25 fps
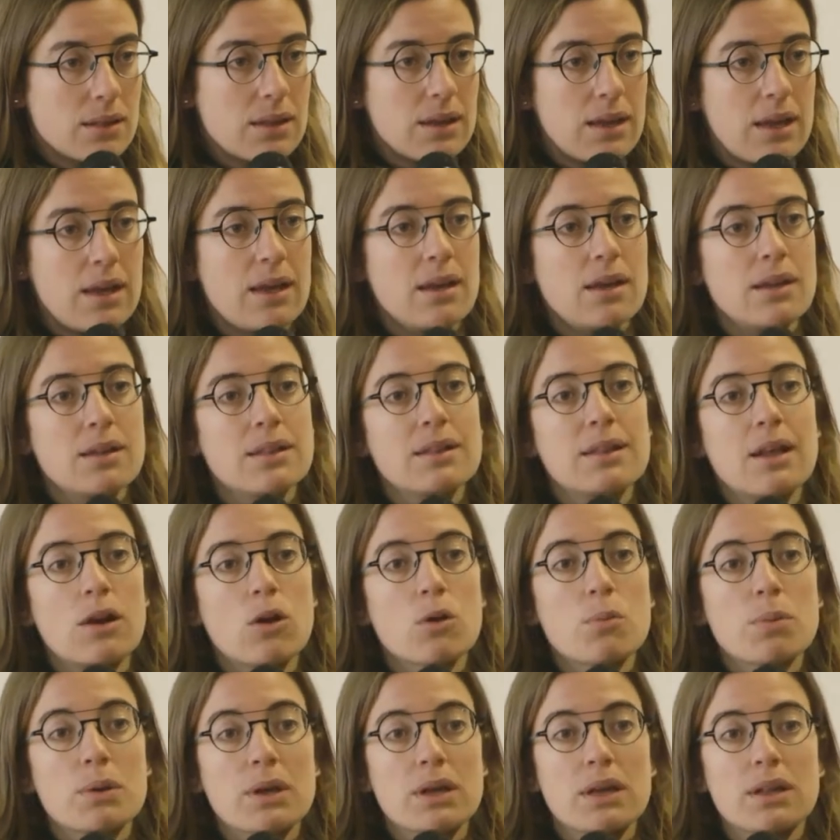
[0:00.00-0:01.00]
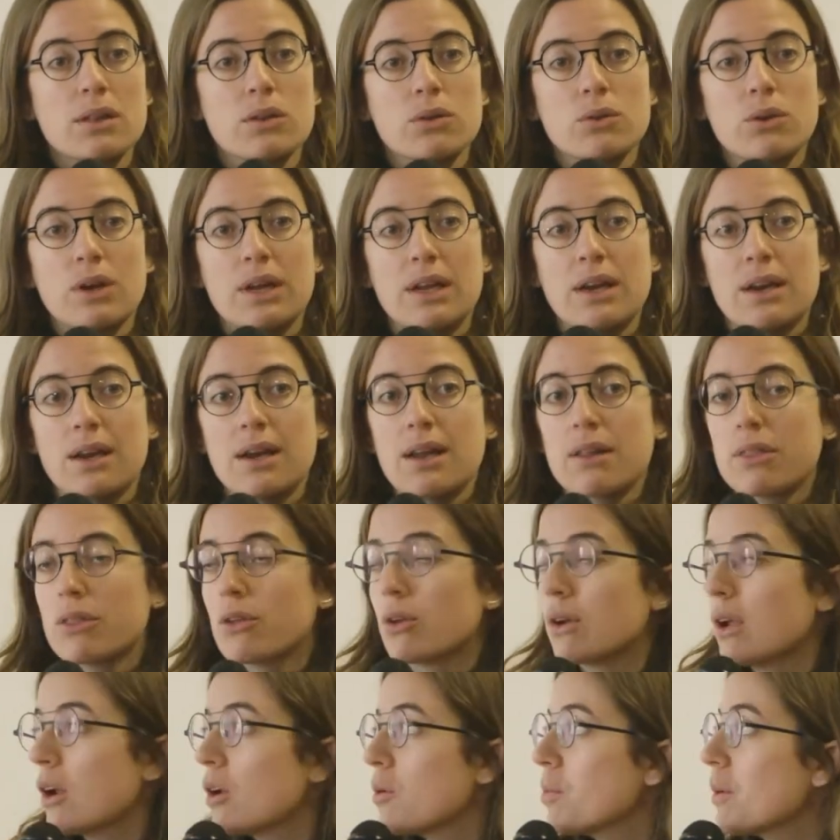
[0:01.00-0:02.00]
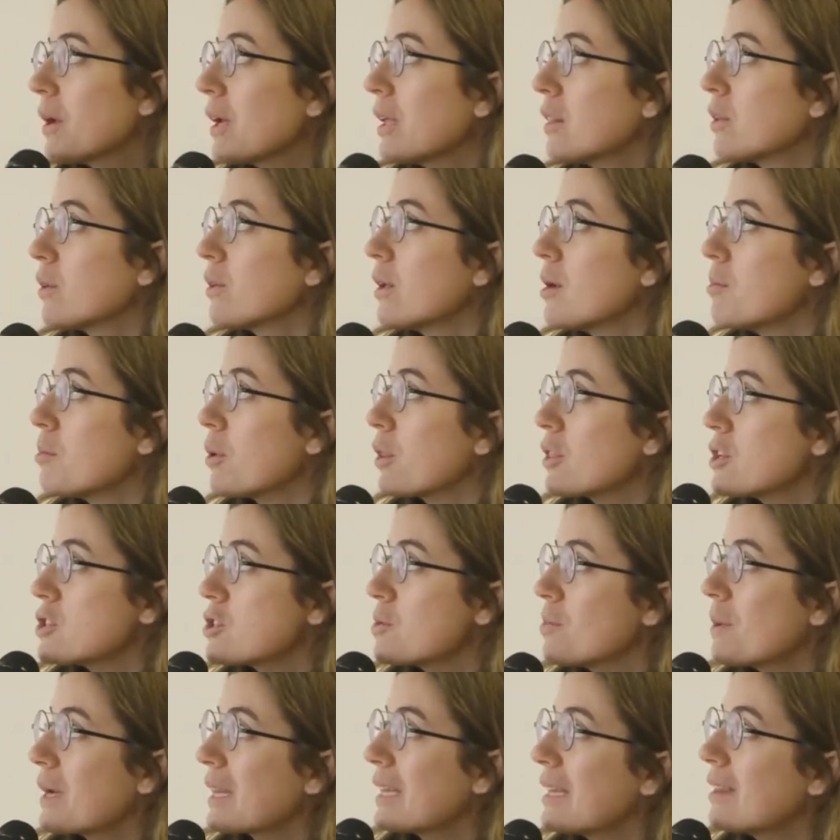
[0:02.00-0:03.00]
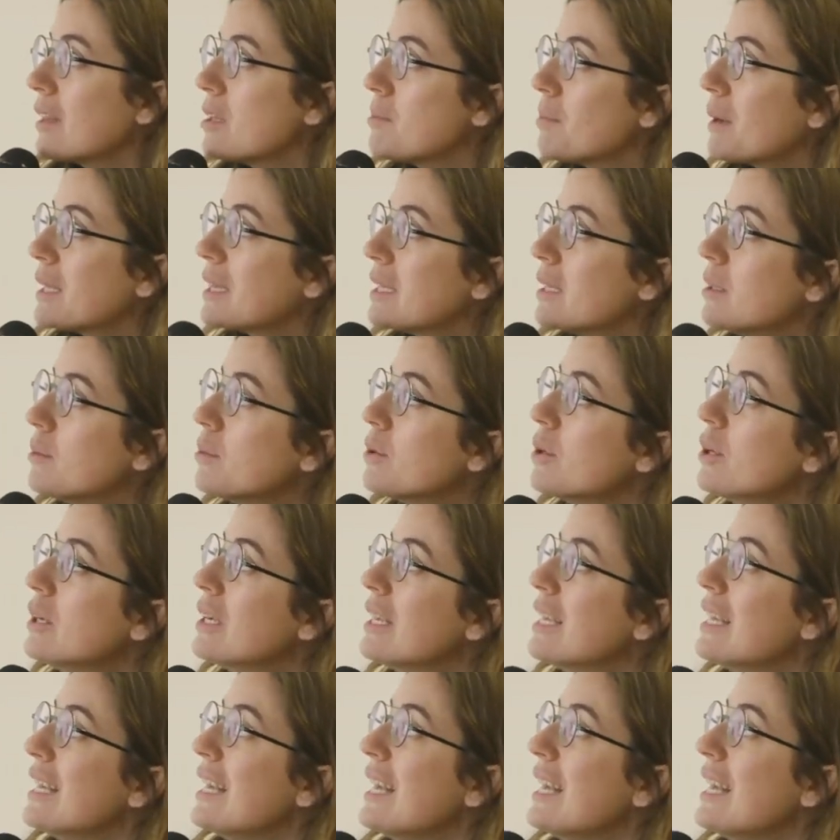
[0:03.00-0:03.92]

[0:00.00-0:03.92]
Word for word: eh, del objeto en relación al objeto del proceso participativo,